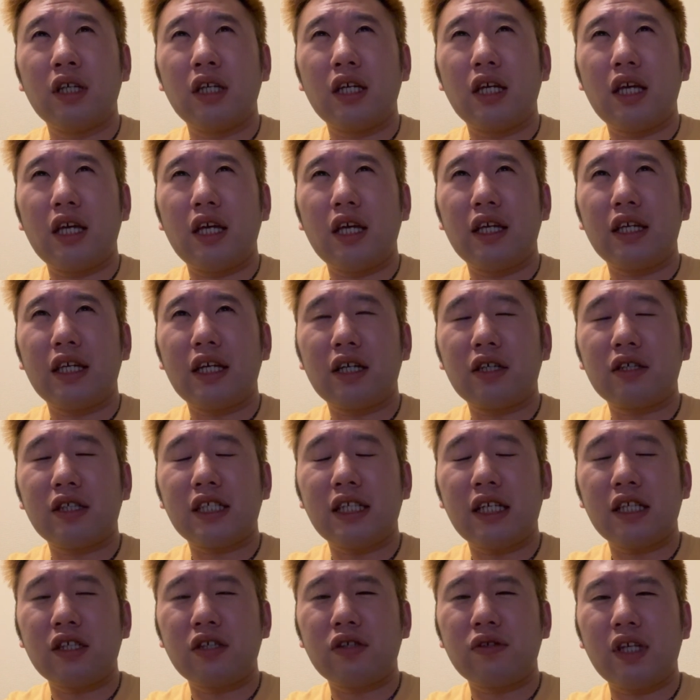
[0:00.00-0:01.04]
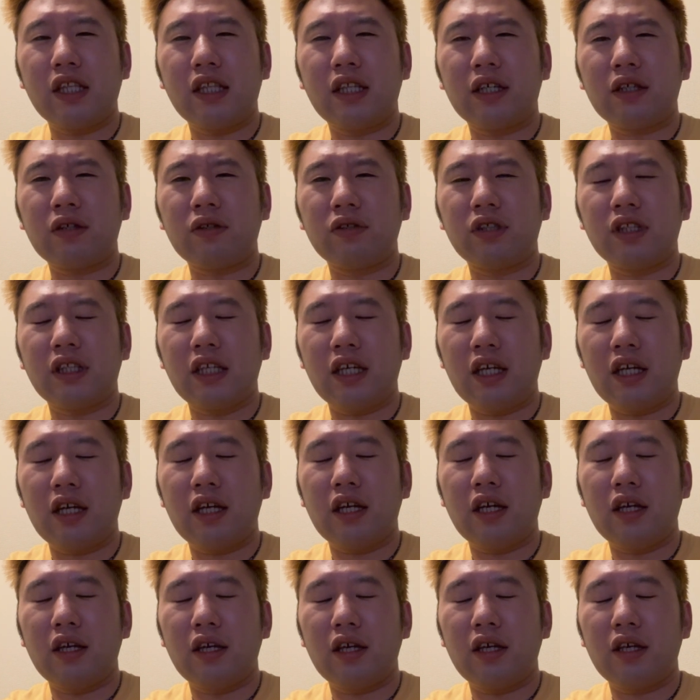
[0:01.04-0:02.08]
えー、130円なく
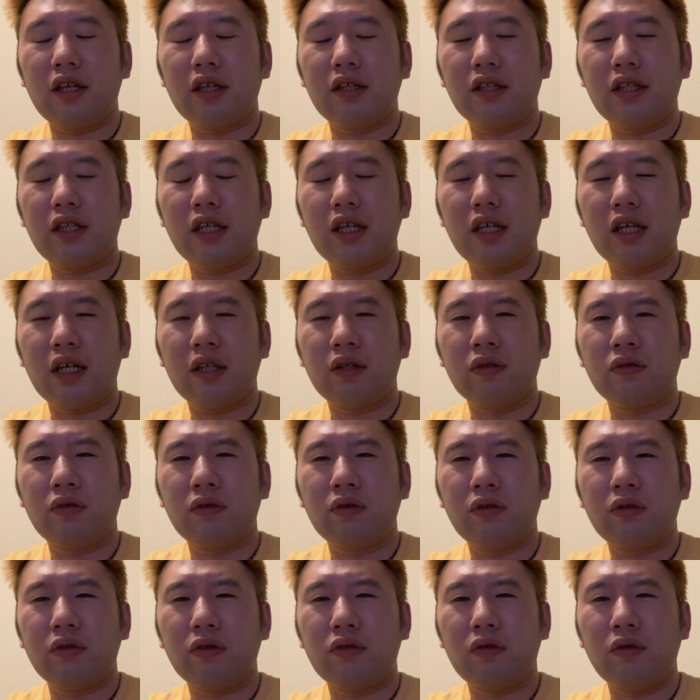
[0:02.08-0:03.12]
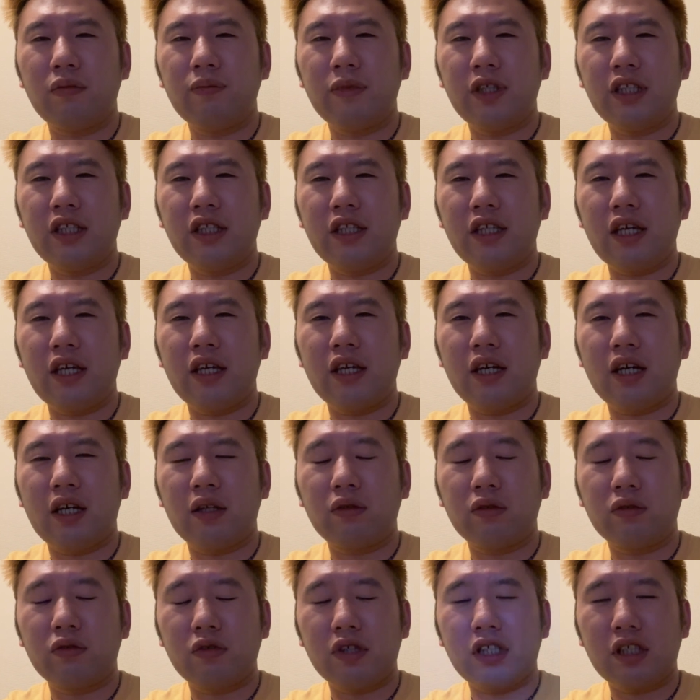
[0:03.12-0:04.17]
て、であのコンビニであ
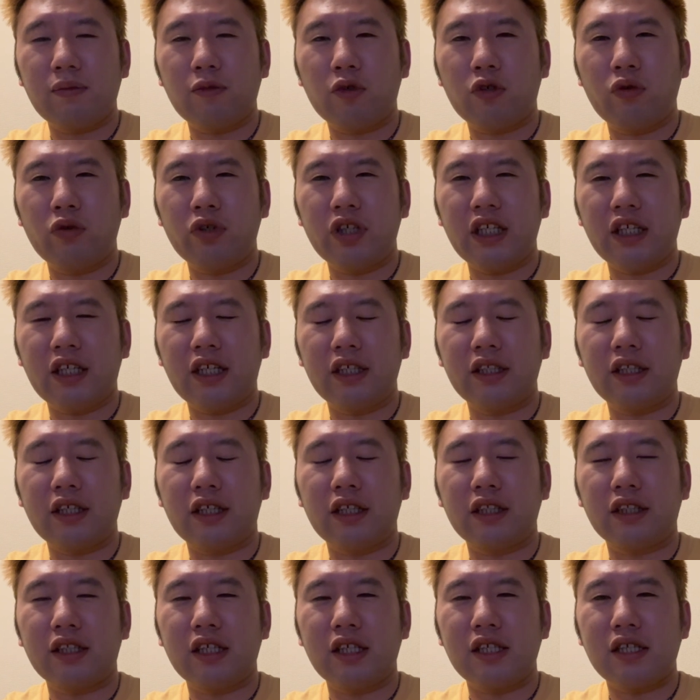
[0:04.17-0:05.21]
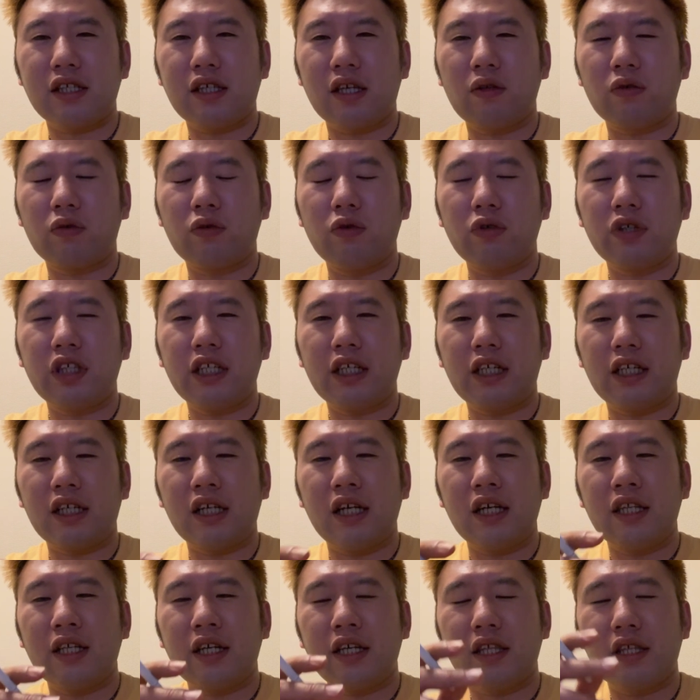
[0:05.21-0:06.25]
のどうしてもコーヒー買いたかったんですけどコーヒーが
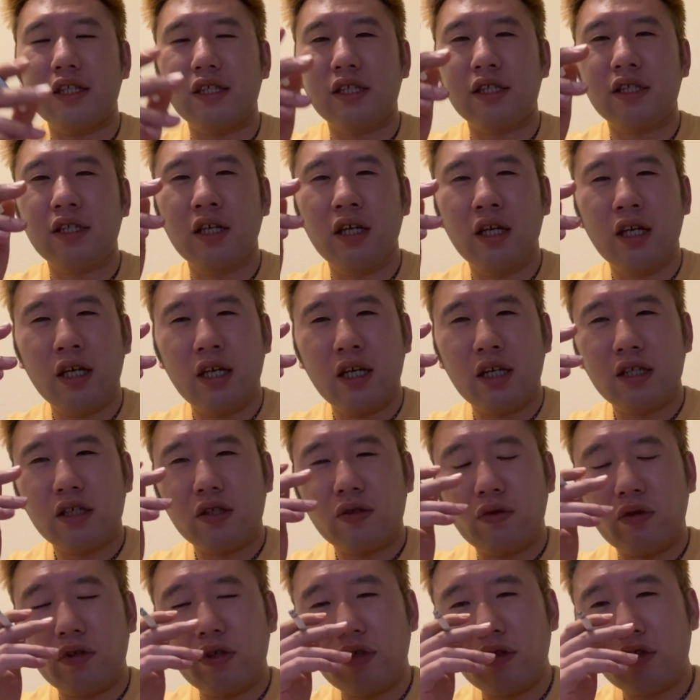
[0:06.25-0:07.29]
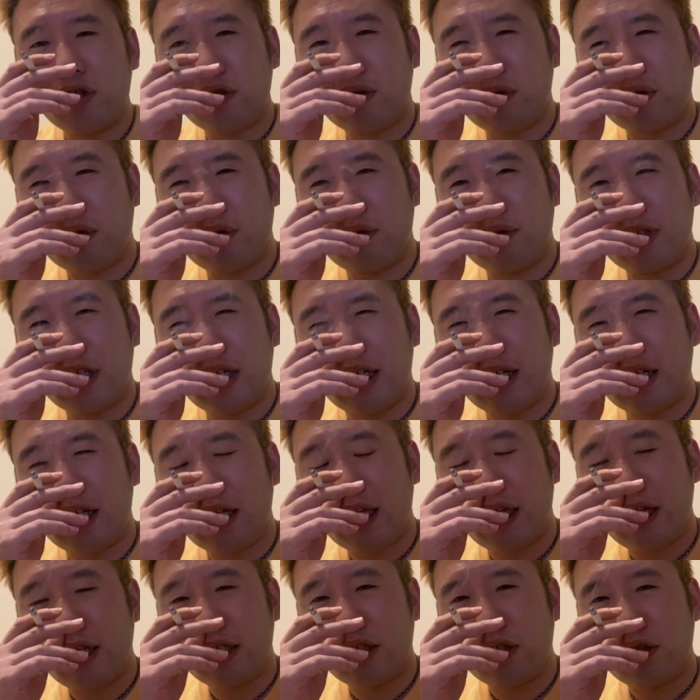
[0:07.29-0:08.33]
買えないですそういう状況が、
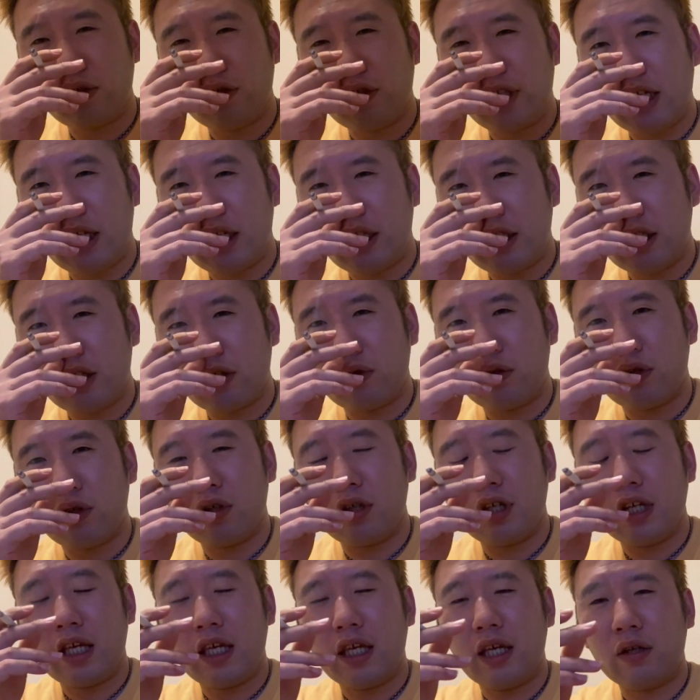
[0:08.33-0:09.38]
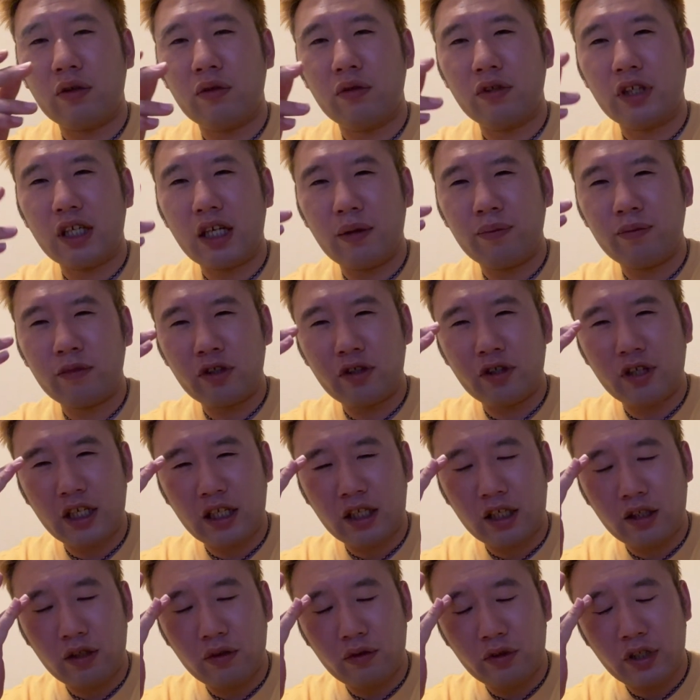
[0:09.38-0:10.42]
えー、10年以上、えー、このギャンブル
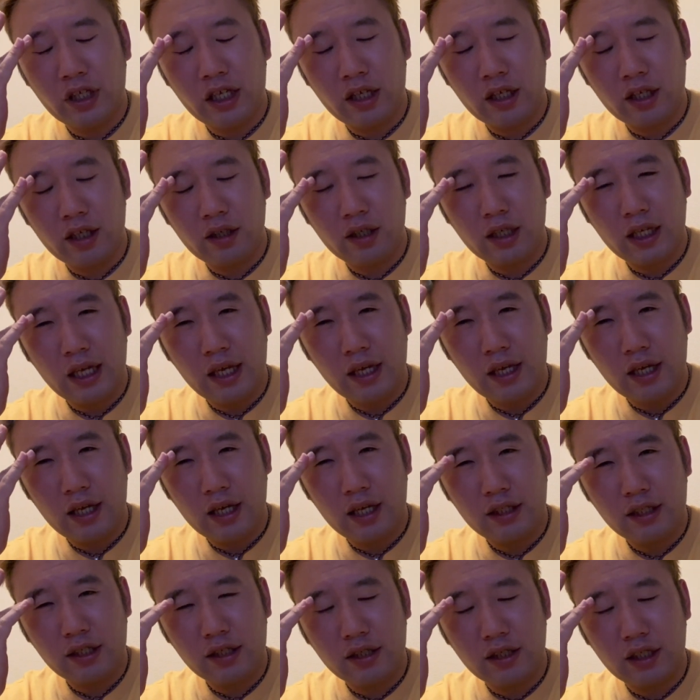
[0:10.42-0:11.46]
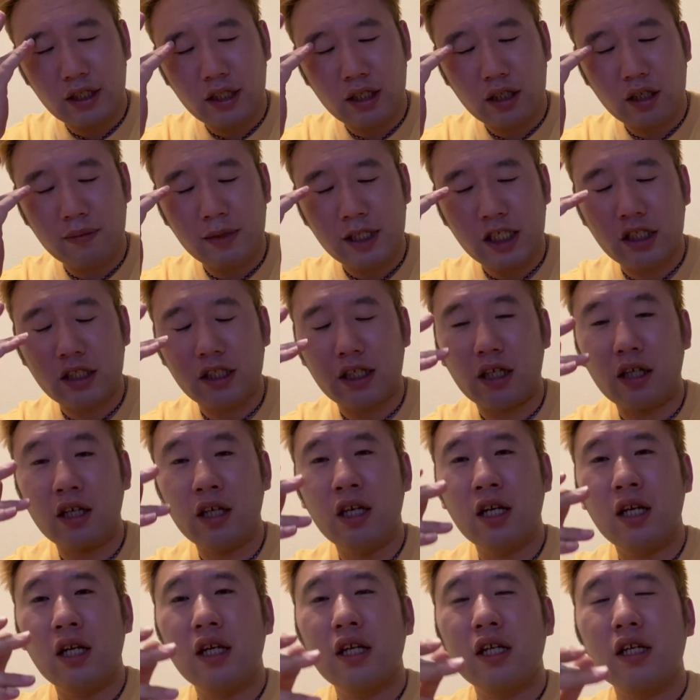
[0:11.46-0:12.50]
歴により、えー、続いてきました
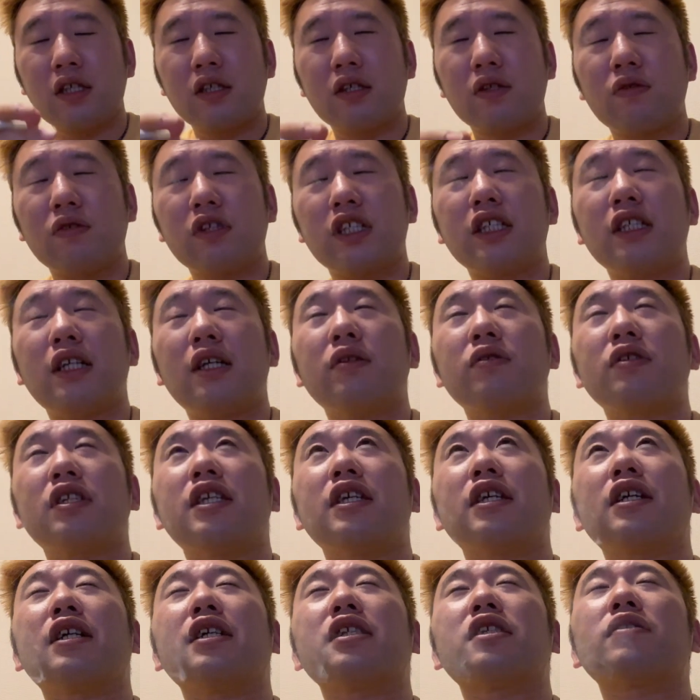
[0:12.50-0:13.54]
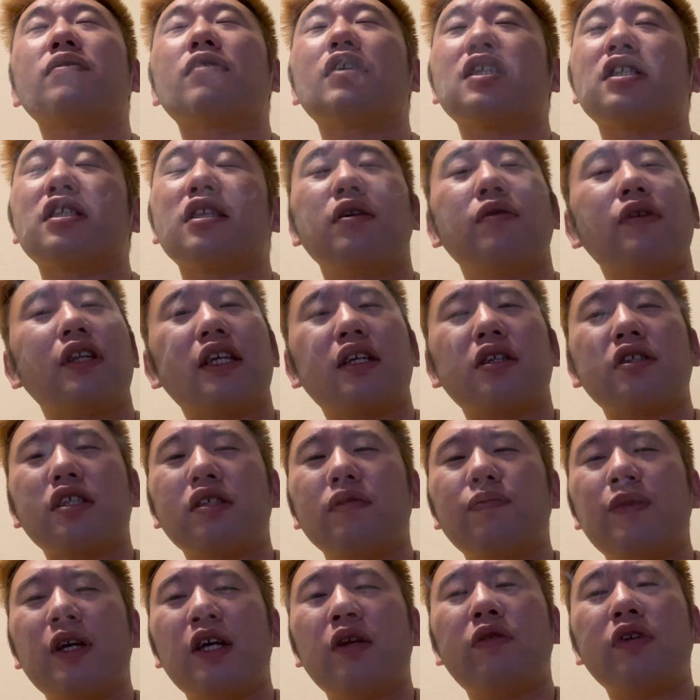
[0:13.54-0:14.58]
そちらの生活をですね私
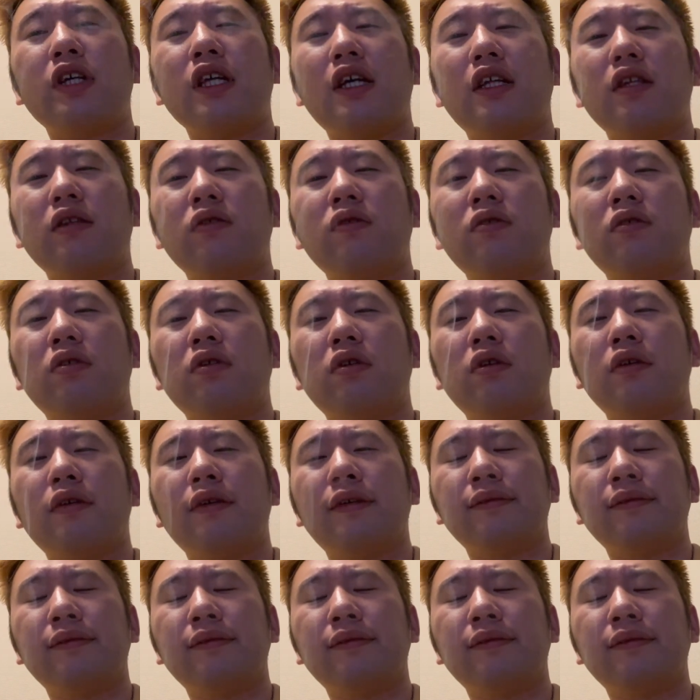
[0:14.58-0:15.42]
ペロリアンの